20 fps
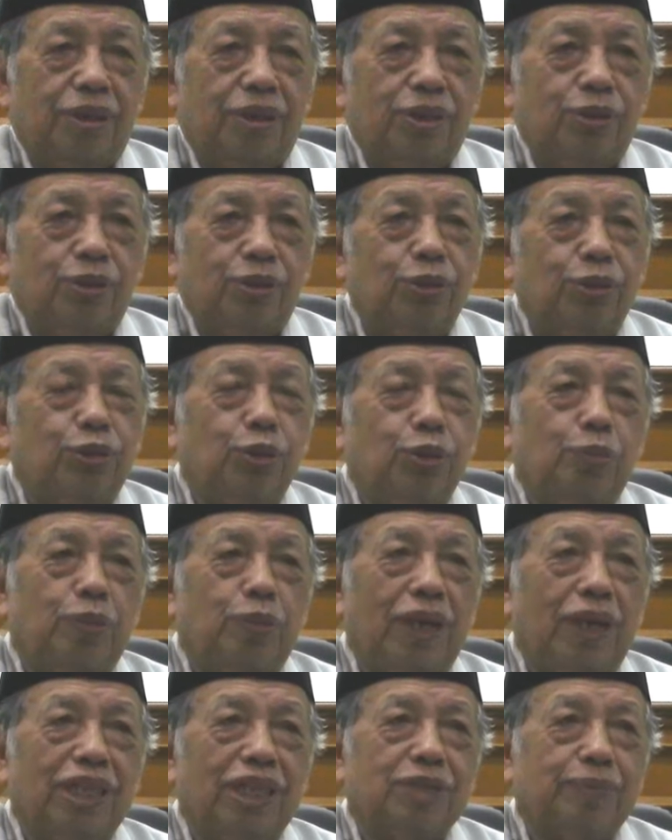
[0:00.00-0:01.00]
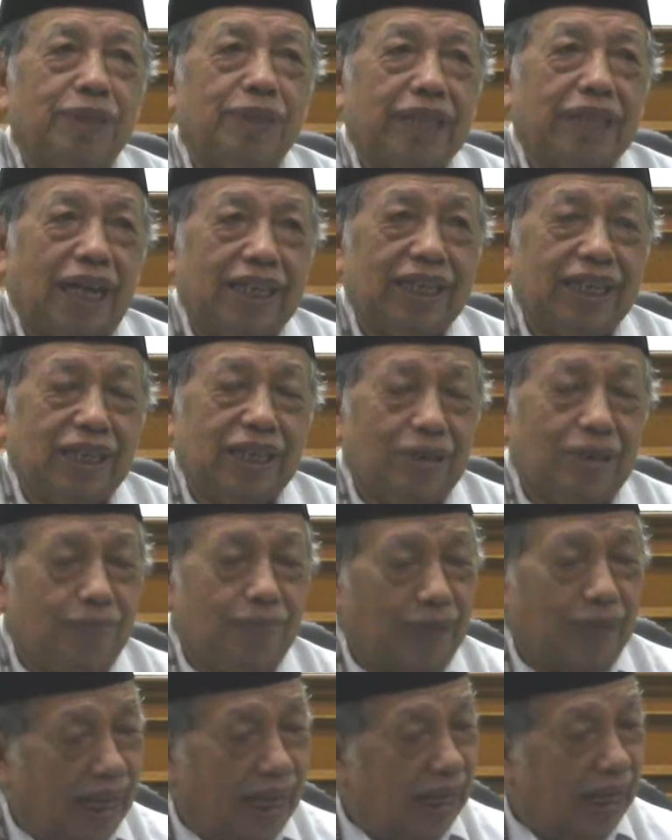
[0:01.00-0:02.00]
itu 17 penyakit.
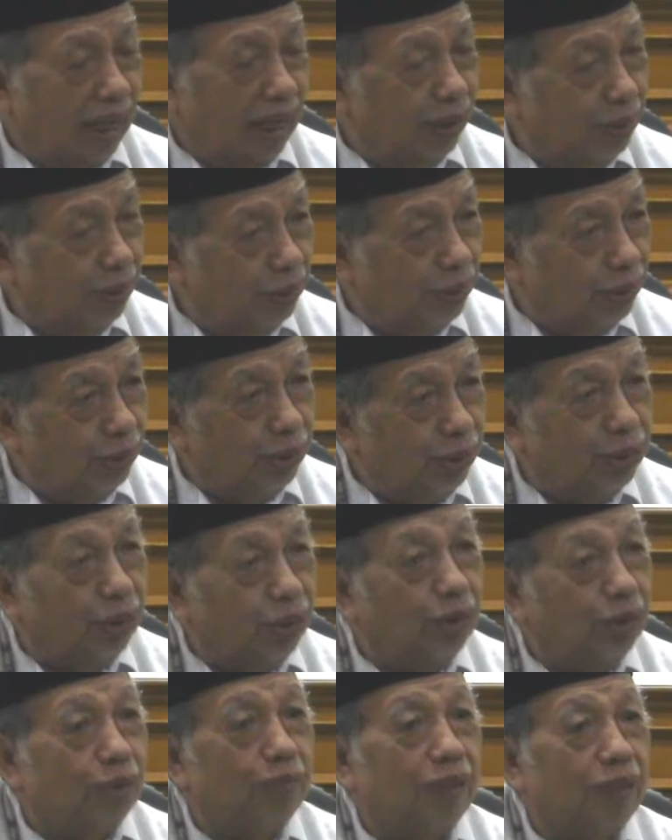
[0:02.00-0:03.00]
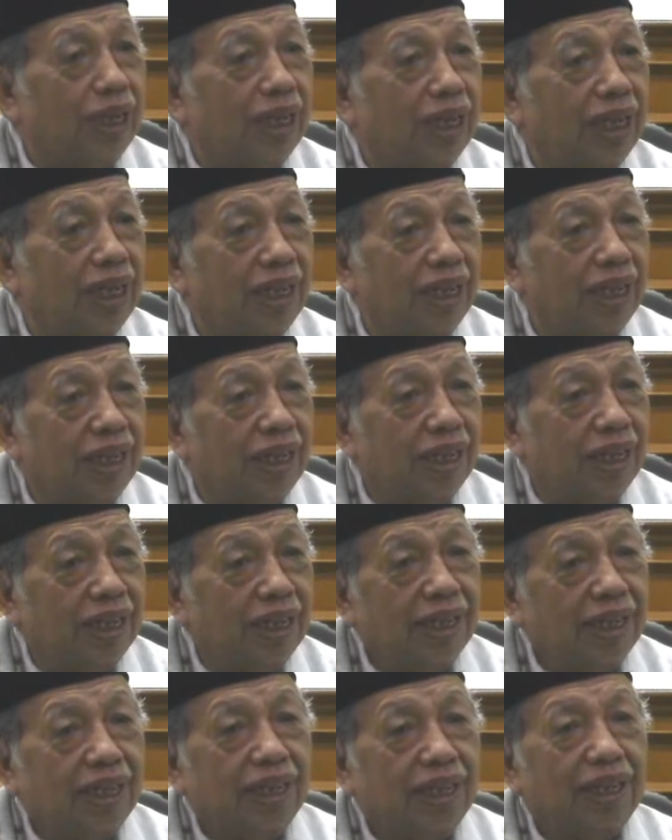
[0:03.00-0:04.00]
Maka lalu untuk me,
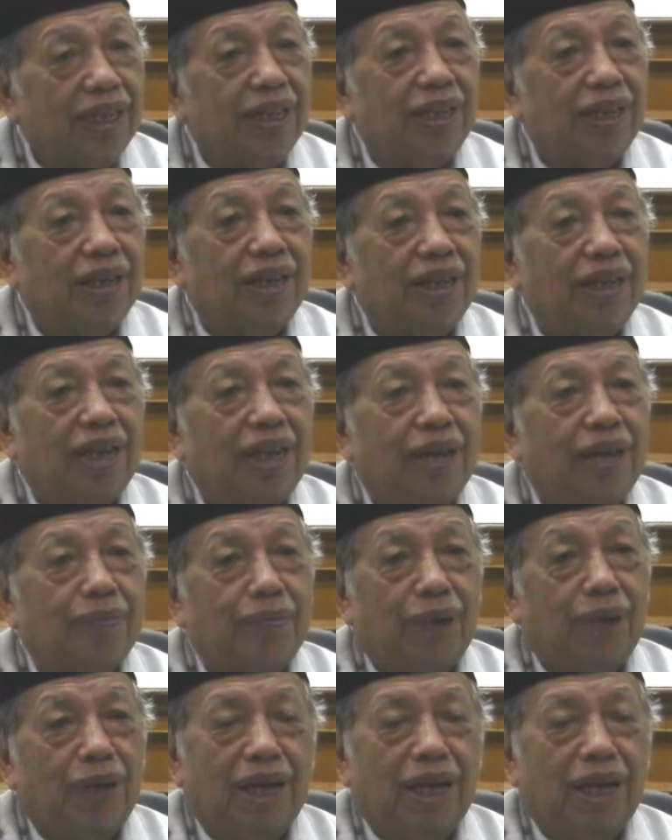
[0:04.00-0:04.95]
apa,